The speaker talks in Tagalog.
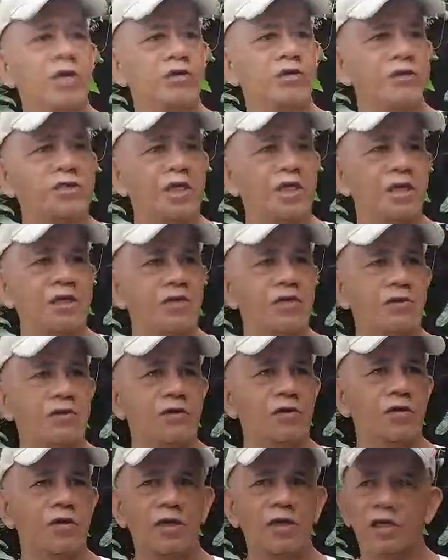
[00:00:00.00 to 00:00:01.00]
hours yan, no?
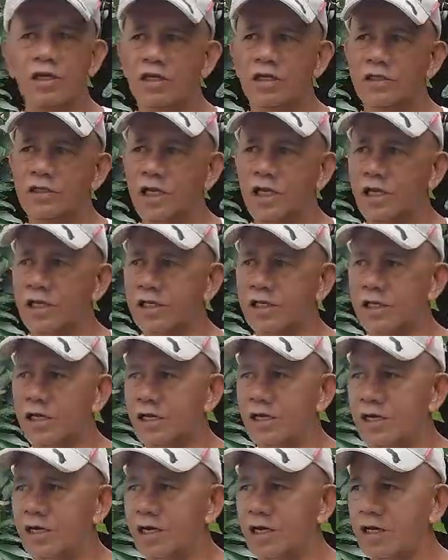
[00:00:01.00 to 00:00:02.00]
Then,
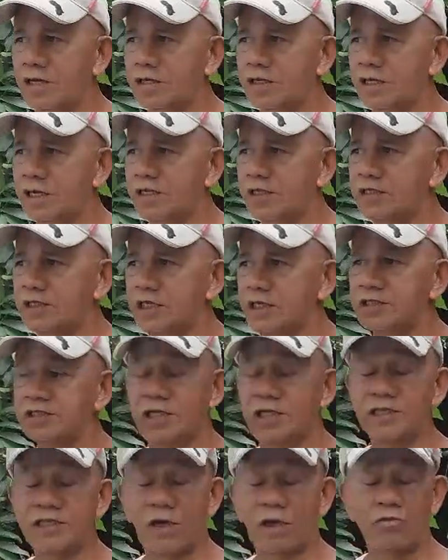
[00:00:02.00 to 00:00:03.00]
ah, ang renta is
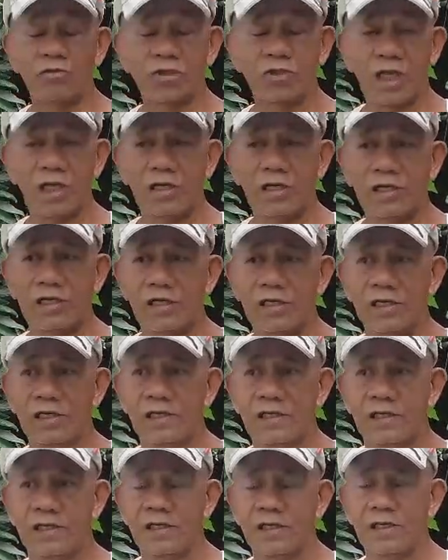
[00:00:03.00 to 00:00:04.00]
10,000.
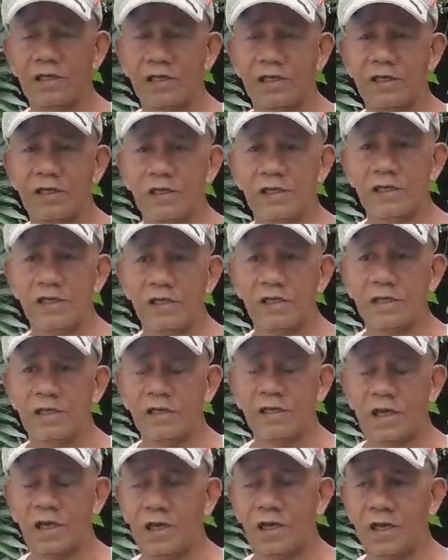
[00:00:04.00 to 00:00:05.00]

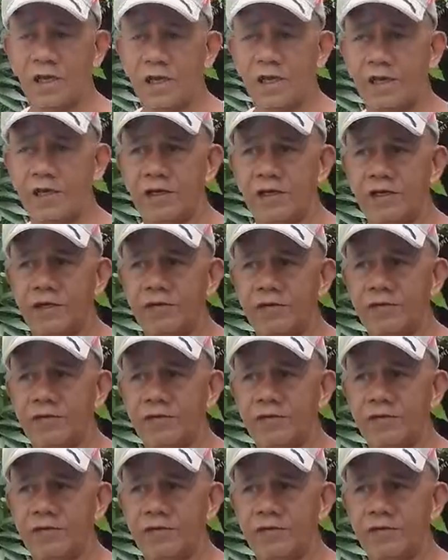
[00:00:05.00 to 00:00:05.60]
Okay. Ah,